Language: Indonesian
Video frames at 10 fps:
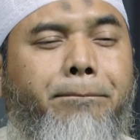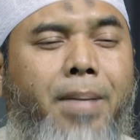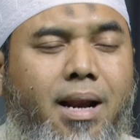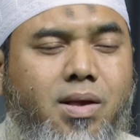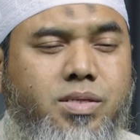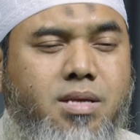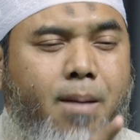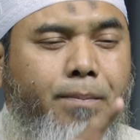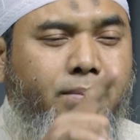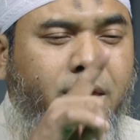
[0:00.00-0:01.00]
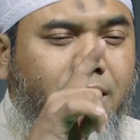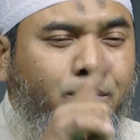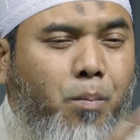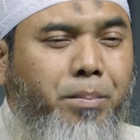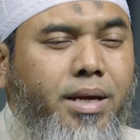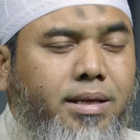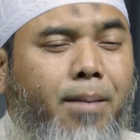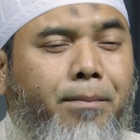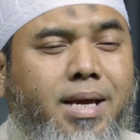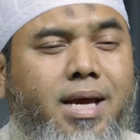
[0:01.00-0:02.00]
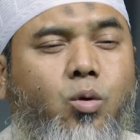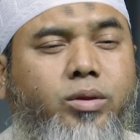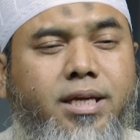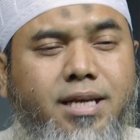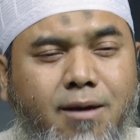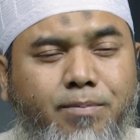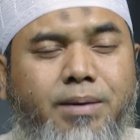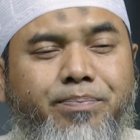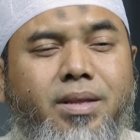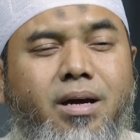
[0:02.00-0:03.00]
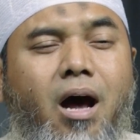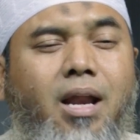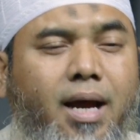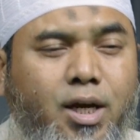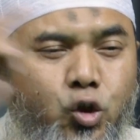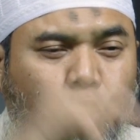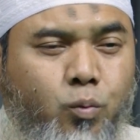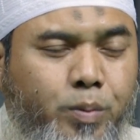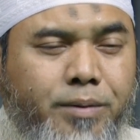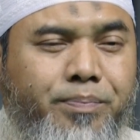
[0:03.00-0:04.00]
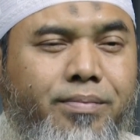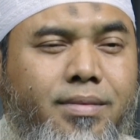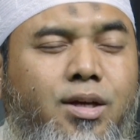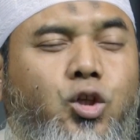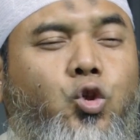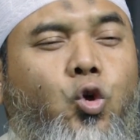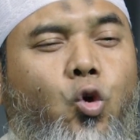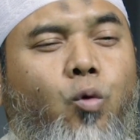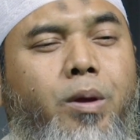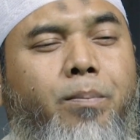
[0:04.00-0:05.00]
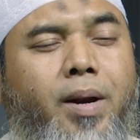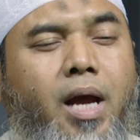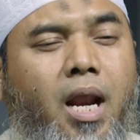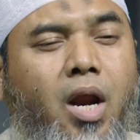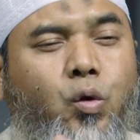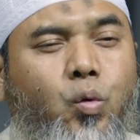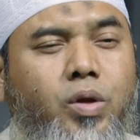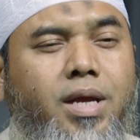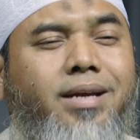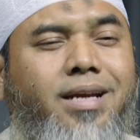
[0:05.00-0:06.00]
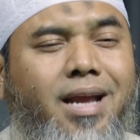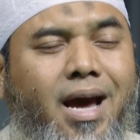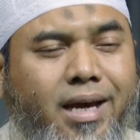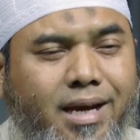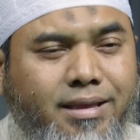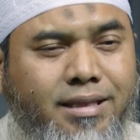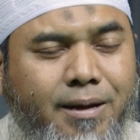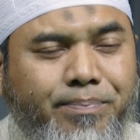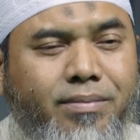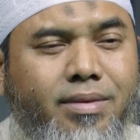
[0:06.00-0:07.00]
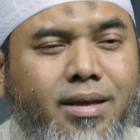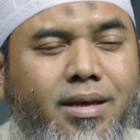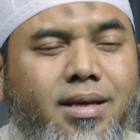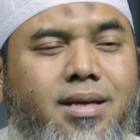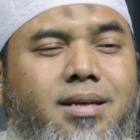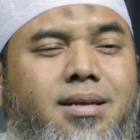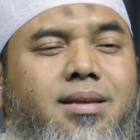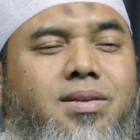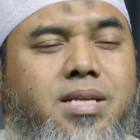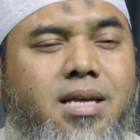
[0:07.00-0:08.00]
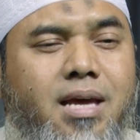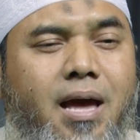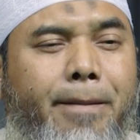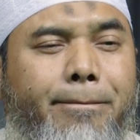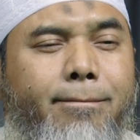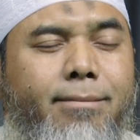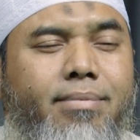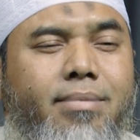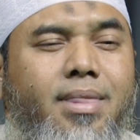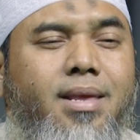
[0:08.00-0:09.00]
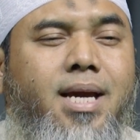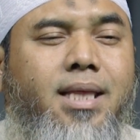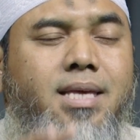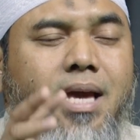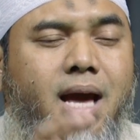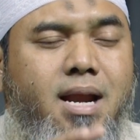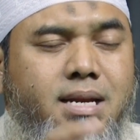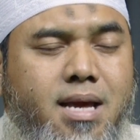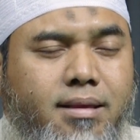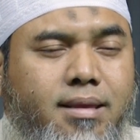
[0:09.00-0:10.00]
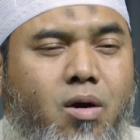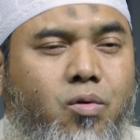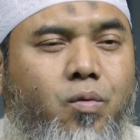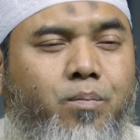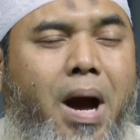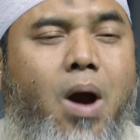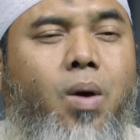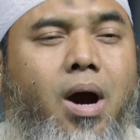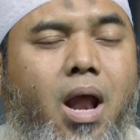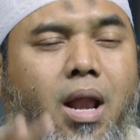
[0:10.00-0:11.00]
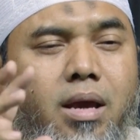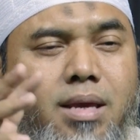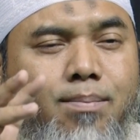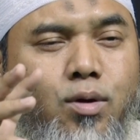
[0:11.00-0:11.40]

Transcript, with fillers: Barang siapa menjadi mukmin yang mengikuti Nabi, Allah akan cukupi cukupi perkara dunia dan akhiratnya. Sehingga ketika dia tahu bahwa Allah yang